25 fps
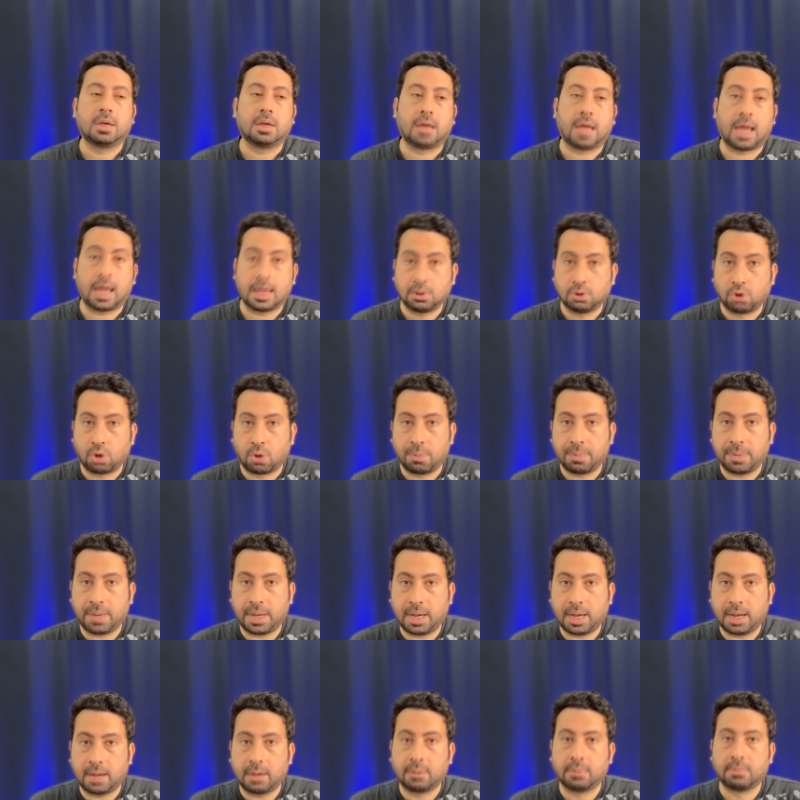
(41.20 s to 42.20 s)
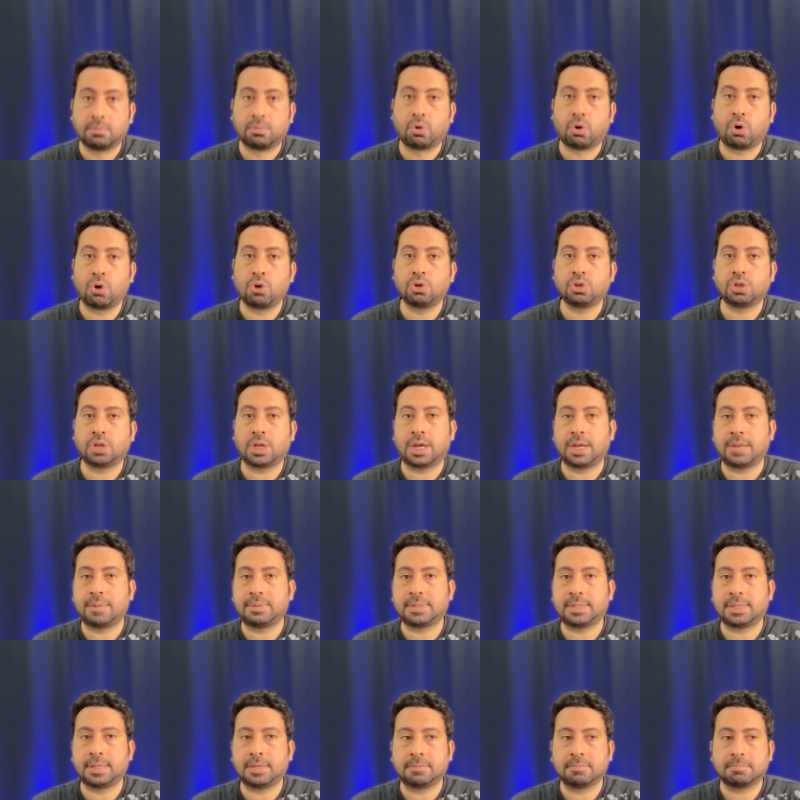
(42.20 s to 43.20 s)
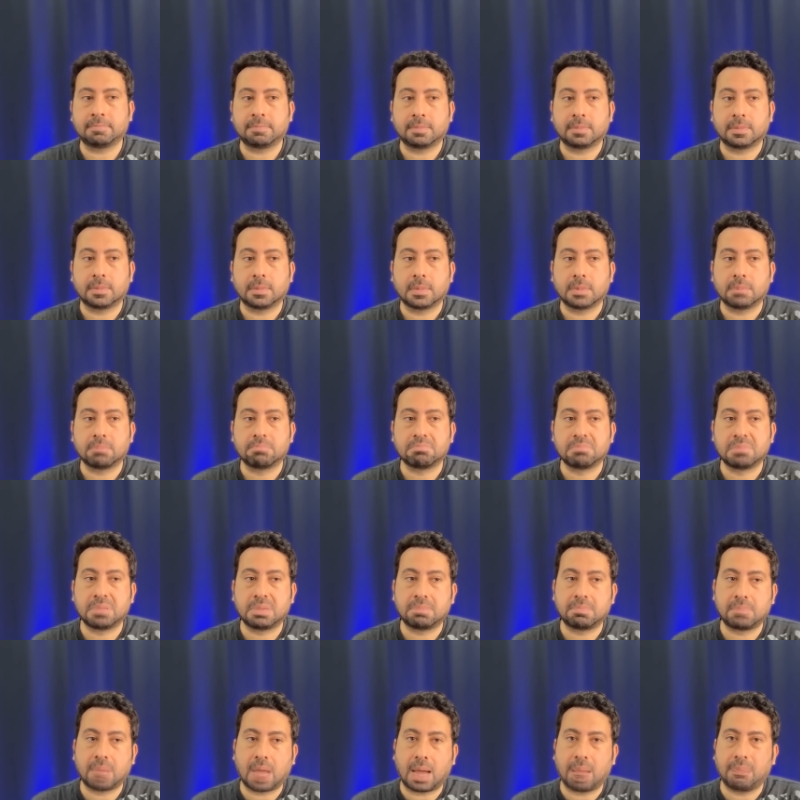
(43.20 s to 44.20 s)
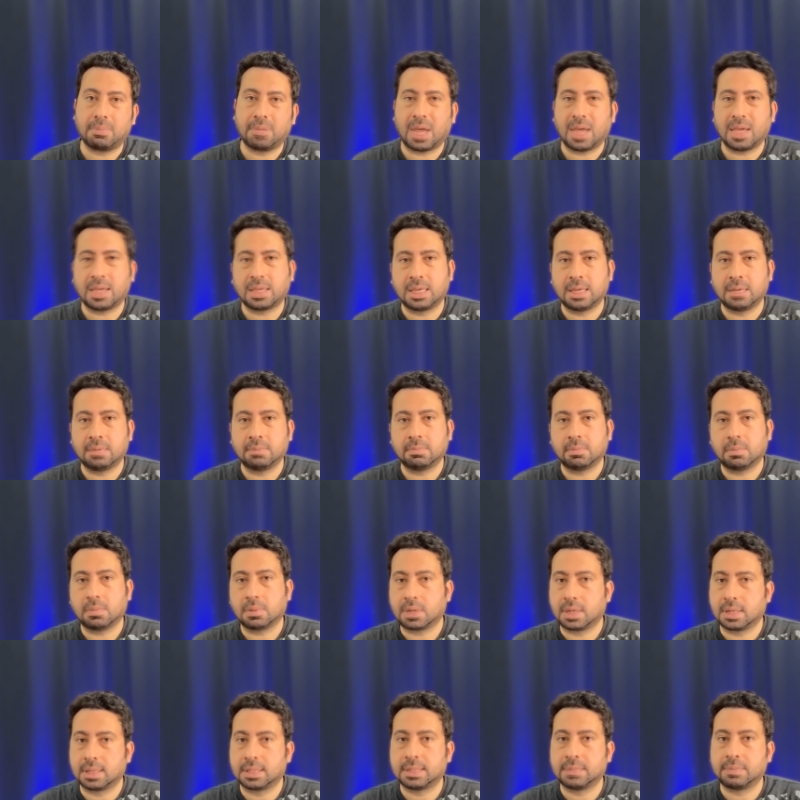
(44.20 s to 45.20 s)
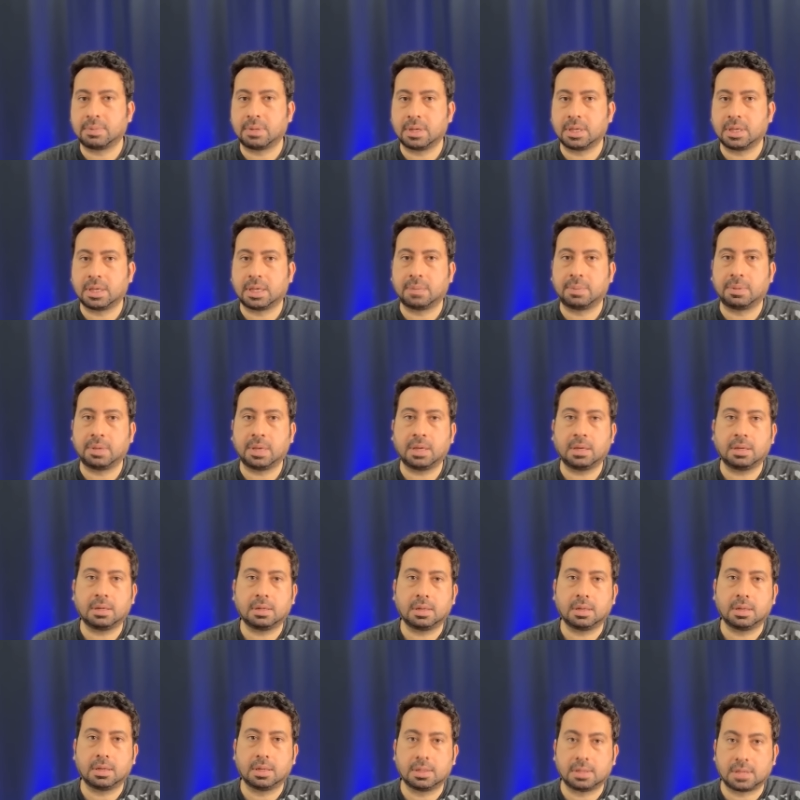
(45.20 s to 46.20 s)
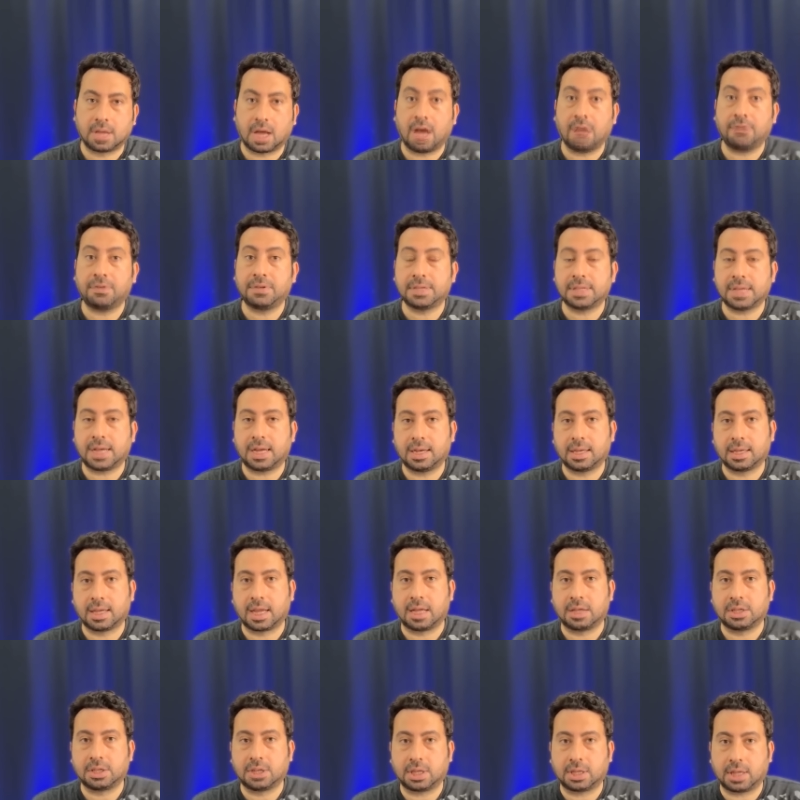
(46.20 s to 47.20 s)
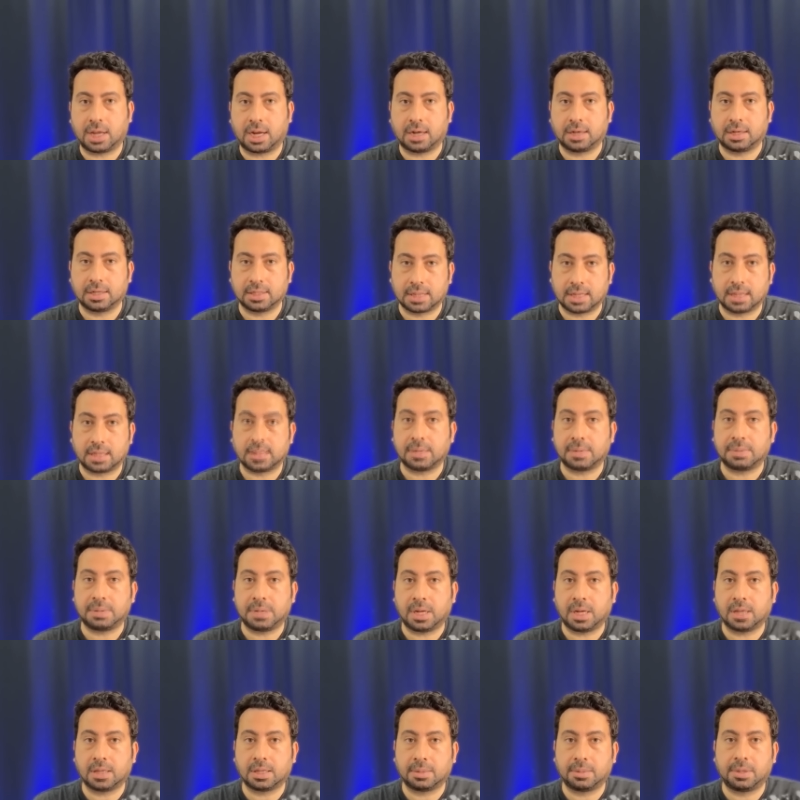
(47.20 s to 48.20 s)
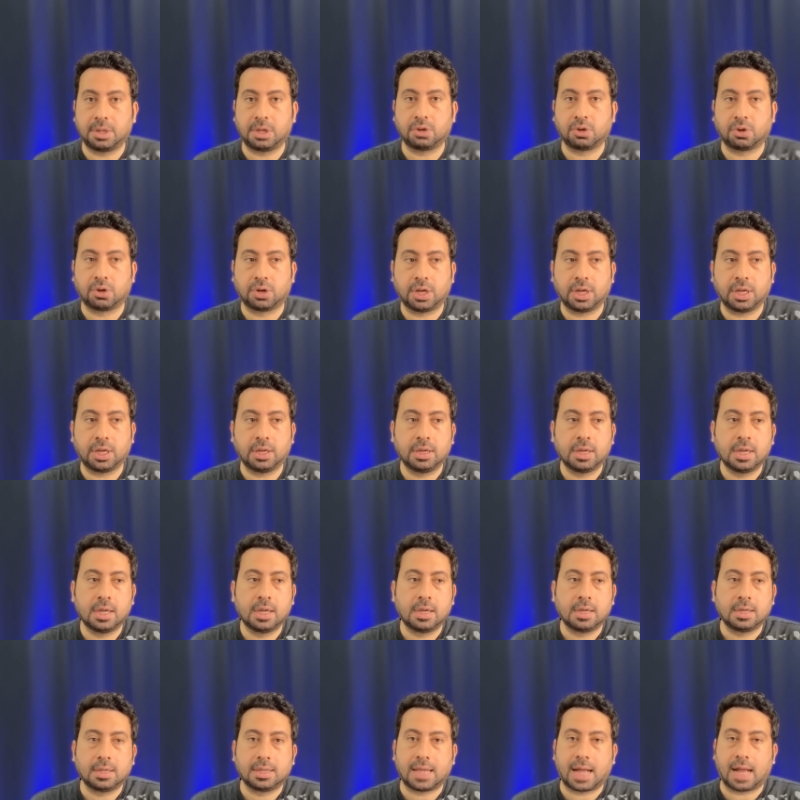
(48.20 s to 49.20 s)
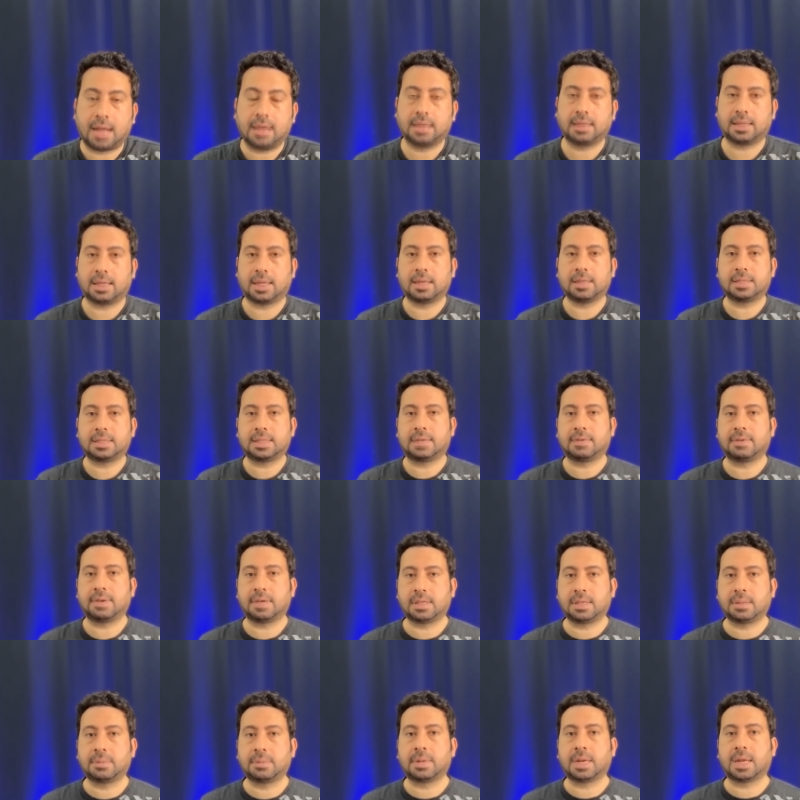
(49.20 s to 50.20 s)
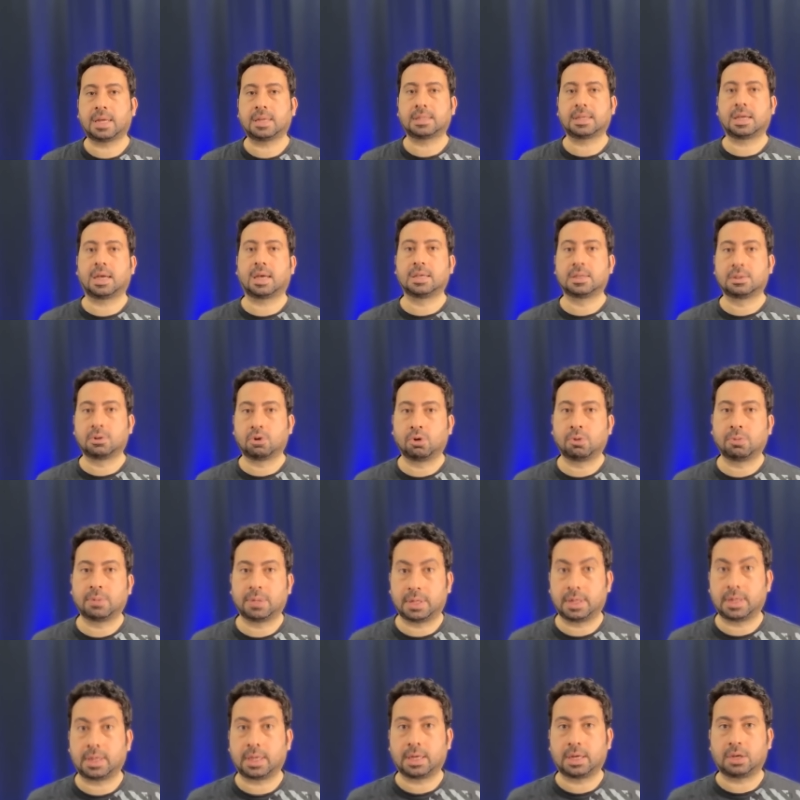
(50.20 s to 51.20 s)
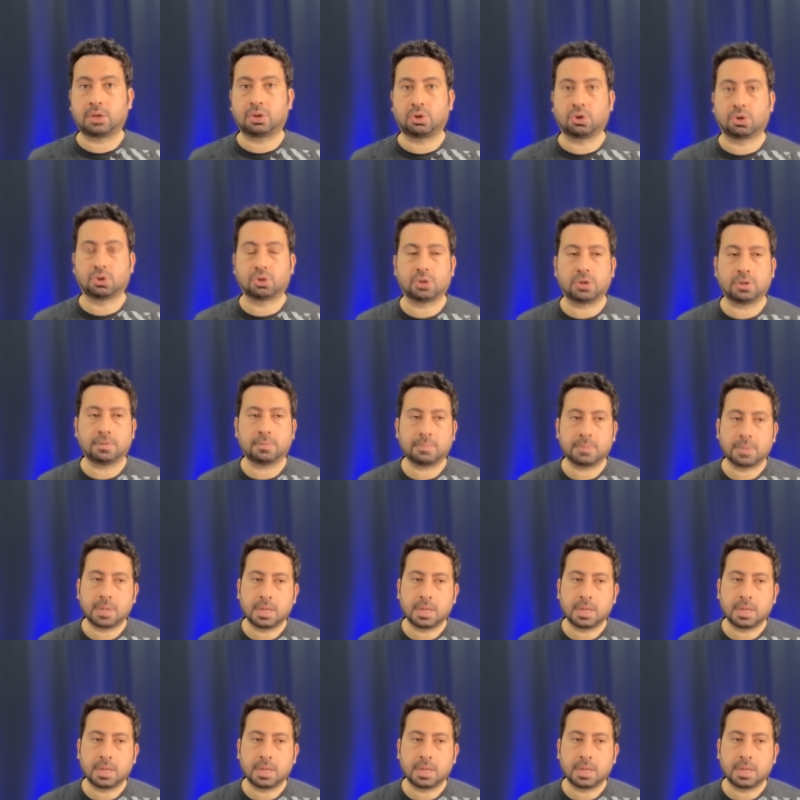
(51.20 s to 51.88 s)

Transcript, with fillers: Endombele bu oyuncular hepsi yani Ekim, Kasım ayı gibi e, daha fit hale geleceklerdi. Zaten planlamaya göre geldikleri seviyede biraz daha hazır olmaları gerekiyordu.